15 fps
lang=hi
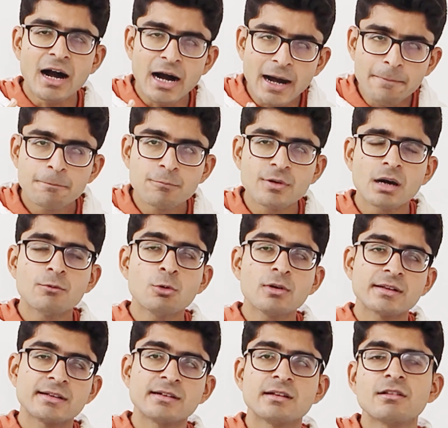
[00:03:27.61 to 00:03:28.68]
आपका वो
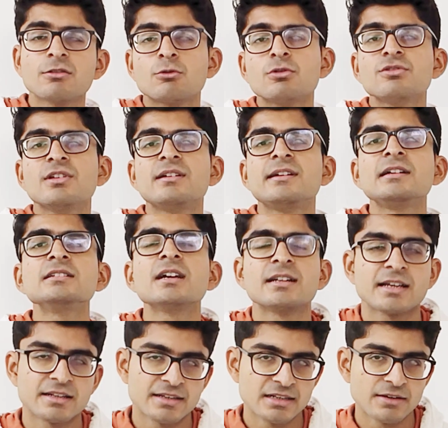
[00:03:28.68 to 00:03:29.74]
क्रेडिट स्कोर जनरेट
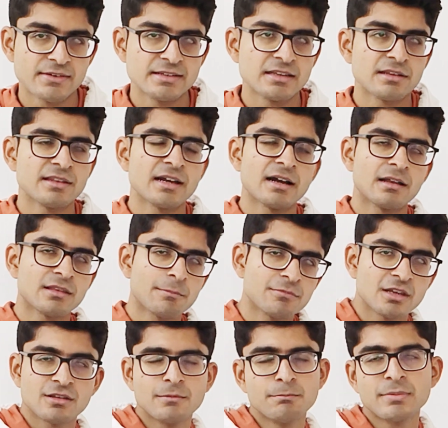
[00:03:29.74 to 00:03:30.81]
करके देने वाले हैं जैसे
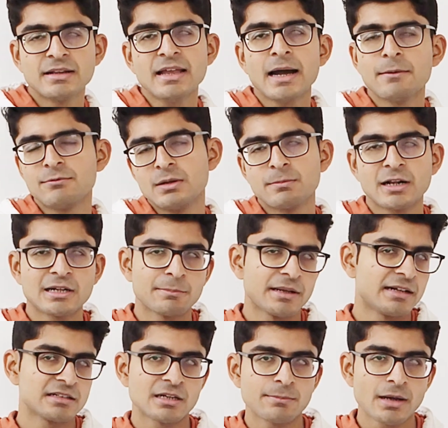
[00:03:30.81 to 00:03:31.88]
सबसे सिंपल है आप फ्लिपकार्ट
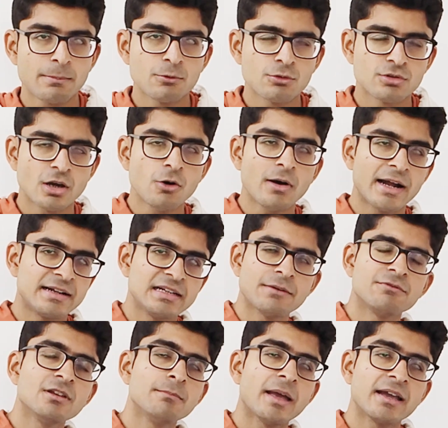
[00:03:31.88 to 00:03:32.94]
पे लेटर पर आप लोग जाओ आई
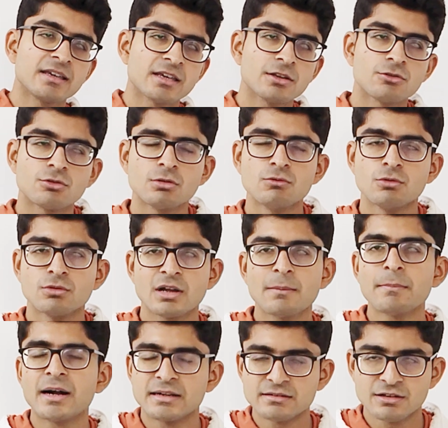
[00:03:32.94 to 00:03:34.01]
बैंक के थ्रू उनका
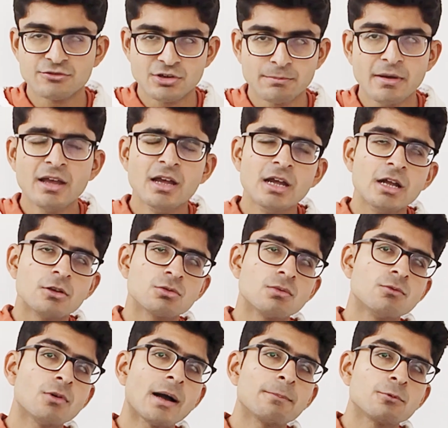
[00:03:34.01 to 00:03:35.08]
पार्टनरशिप है तो
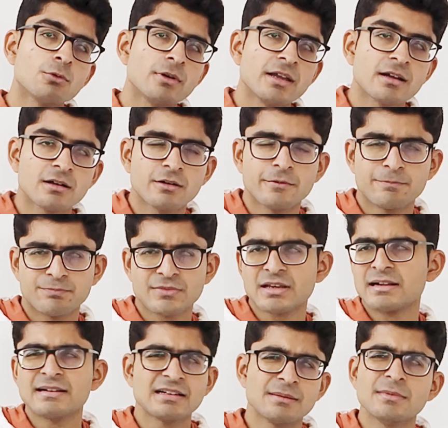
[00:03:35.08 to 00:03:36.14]
वो आपको एक
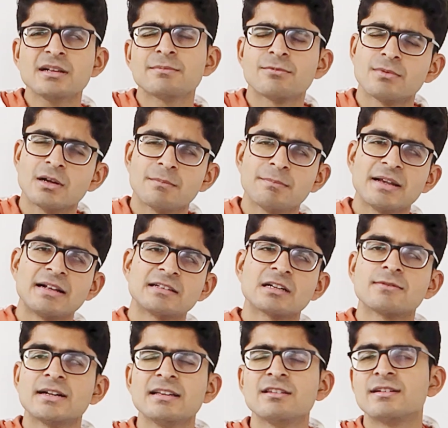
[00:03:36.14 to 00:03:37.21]
क्रेडिट में पे
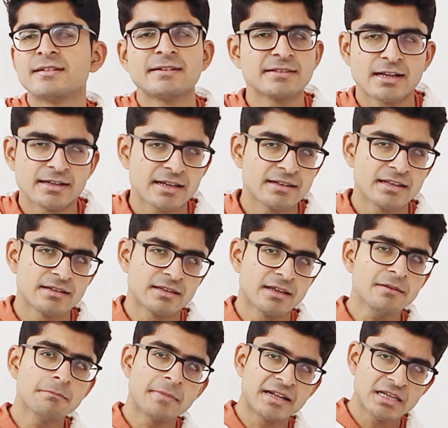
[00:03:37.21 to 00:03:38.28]
लेटर वाली जनरेट करके देते
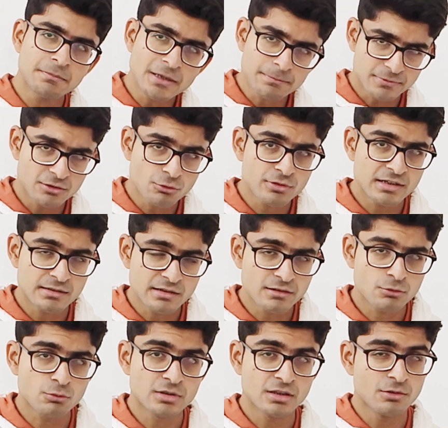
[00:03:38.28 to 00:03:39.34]
हैं मैंने भी अपना जो क्रेडिट
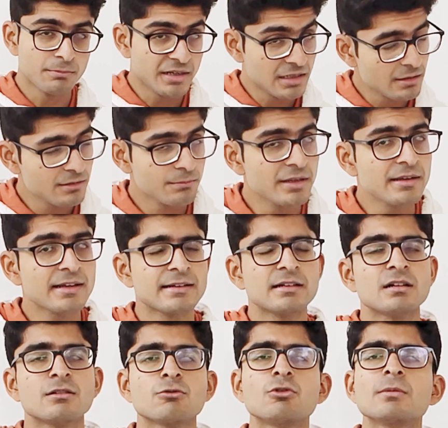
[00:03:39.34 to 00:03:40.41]
स्कोर है जो मेरे भी
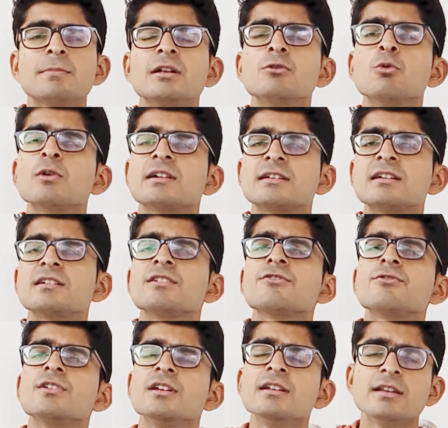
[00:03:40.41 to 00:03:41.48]
क्रेडिट स्कोर पर नो क्रेडिट
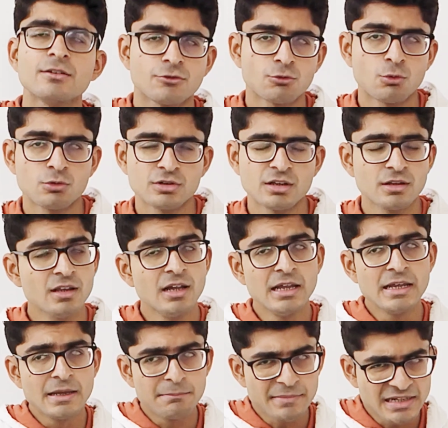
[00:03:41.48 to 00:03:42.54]
हिस्ट्री ही शो होती थी
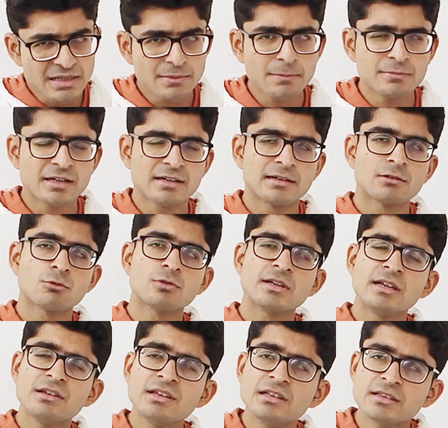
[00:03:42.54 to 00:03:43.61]
मैंने भी अपना क्रेडिट को
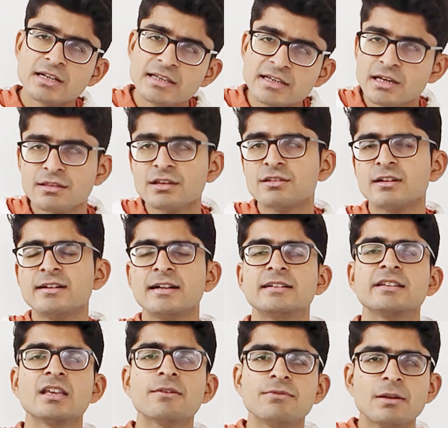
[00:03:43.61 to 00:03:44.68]
इसी तरीके से
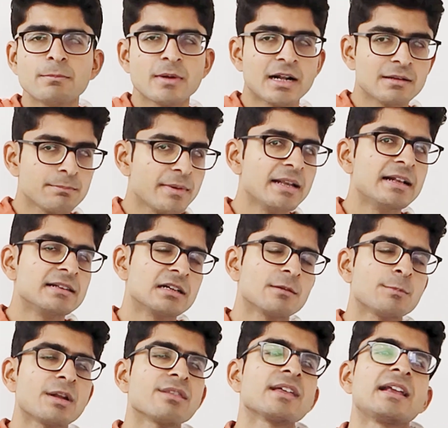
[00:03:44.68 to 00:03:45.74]
जनरेट किया फ्लिपकार्ट पे लेटर
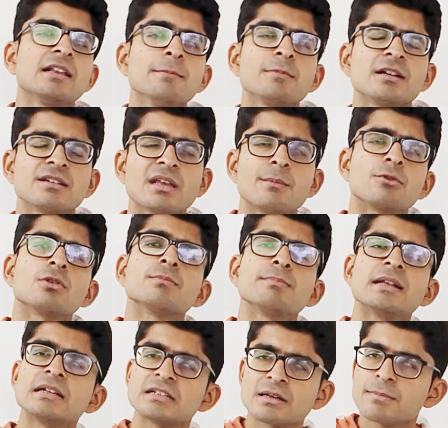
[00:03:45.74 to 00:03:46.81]
पर साइनअप करके अमेजोन
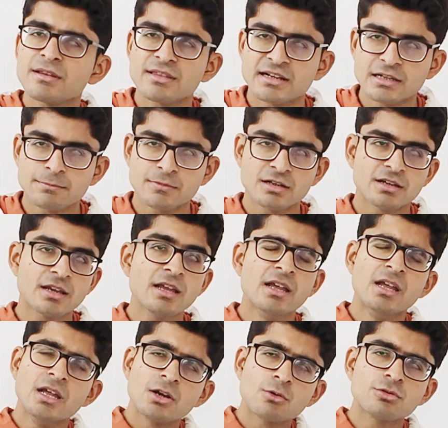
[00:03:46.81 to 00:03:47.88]
पे लेटर पर साइनअप करके
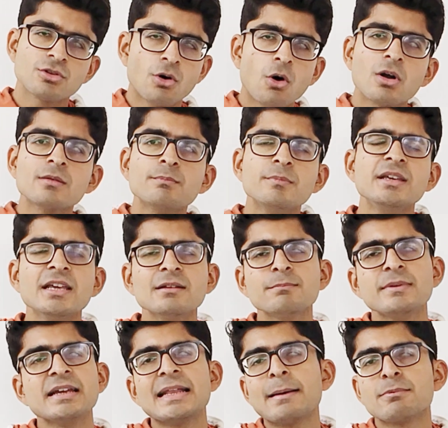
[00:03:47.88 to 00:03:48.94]
कुछ और बी एन
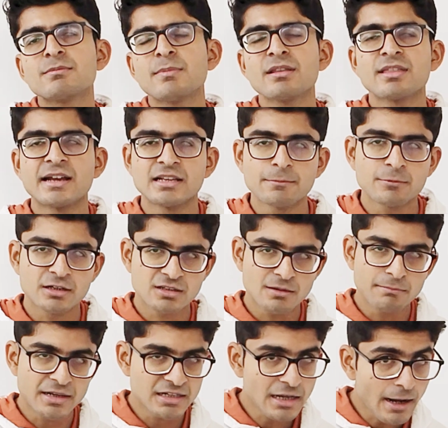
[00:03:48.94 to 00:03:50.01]
पी एल ऐप्स पर साइनअप
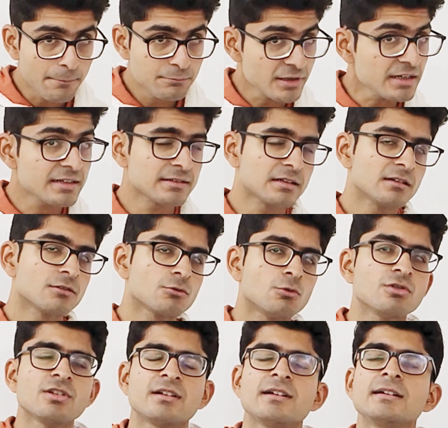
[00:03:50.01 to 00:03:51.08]
करके मैंने अपना क्रेडिट
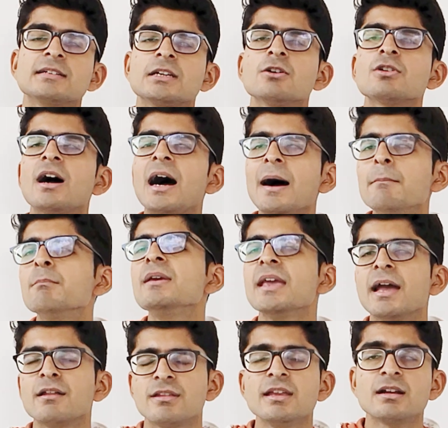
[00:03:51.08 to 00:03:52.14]
स्कोर जनरेट किया और आप
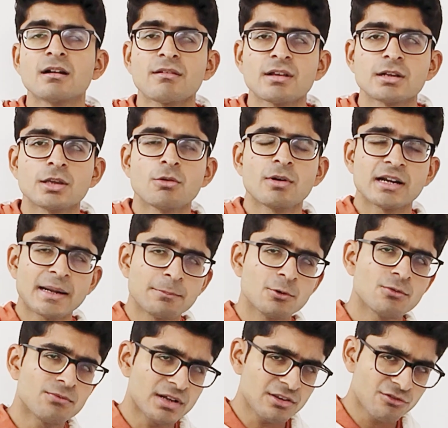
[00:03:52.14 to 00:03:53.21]
भी ऐसे ही कर सकते हो अगर आप
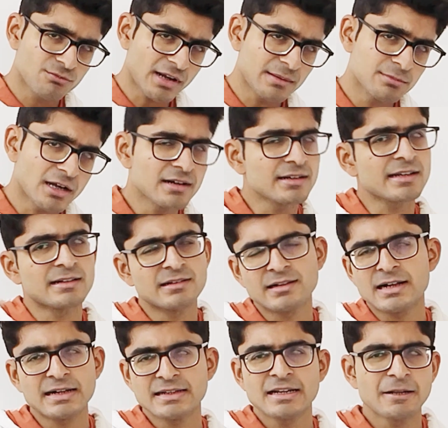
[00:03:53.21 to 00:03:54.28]
लोग फर्स्ट टाइम जाकर
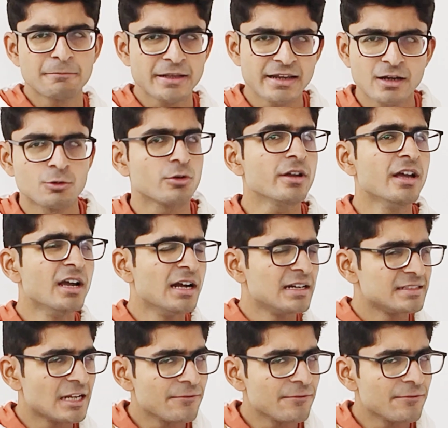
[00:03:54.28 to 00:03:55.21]
क्रेडिट कार्ड का अप्लाई करोगे